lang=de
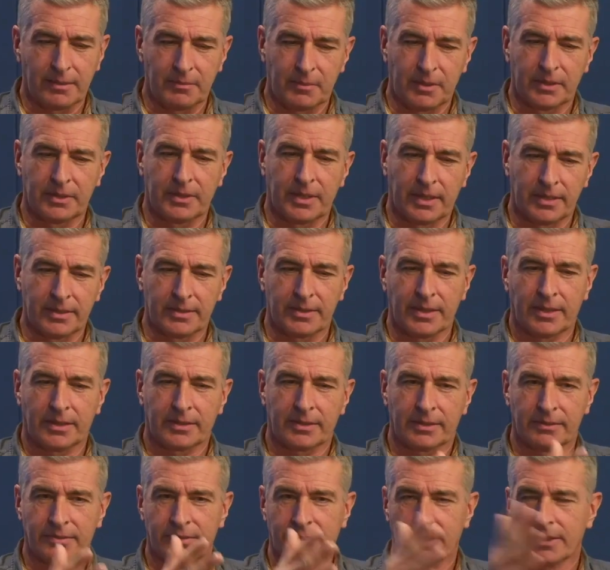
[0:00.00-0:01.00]
haben und dann
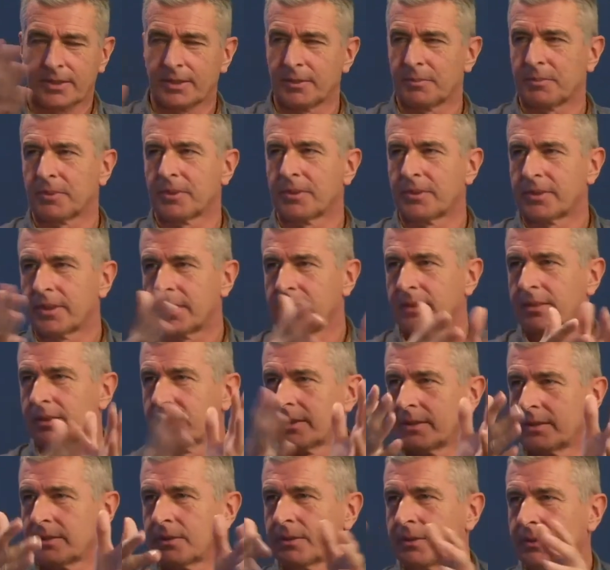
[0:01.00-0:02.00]
sagen sie 40 Prozent
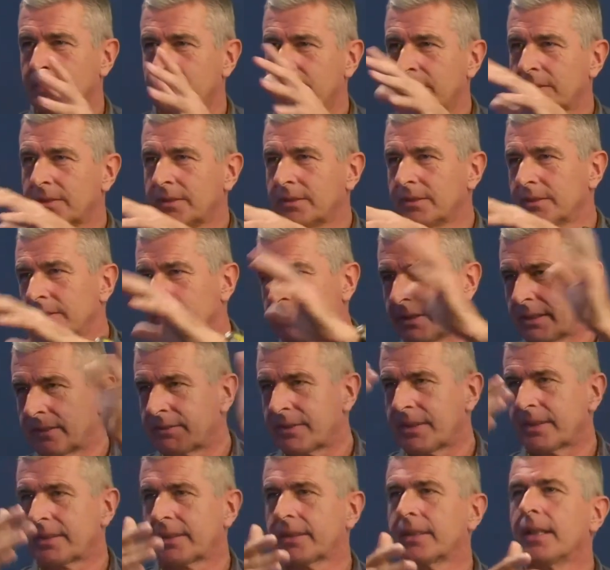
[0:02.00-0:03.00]
CDU und
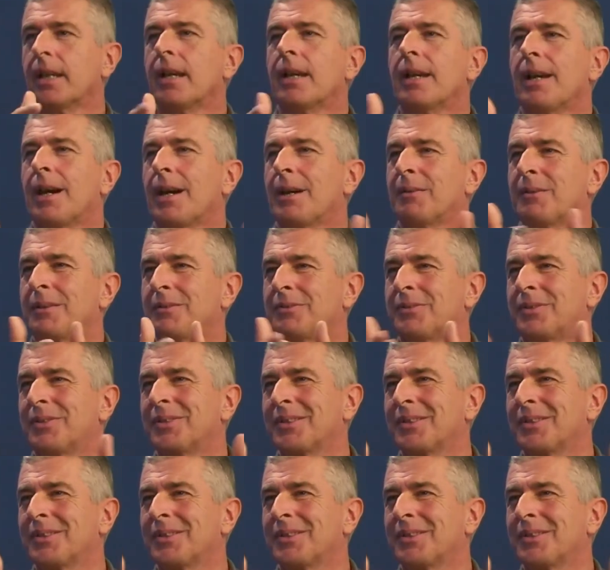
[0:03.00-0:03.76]
was weiß ich. Aber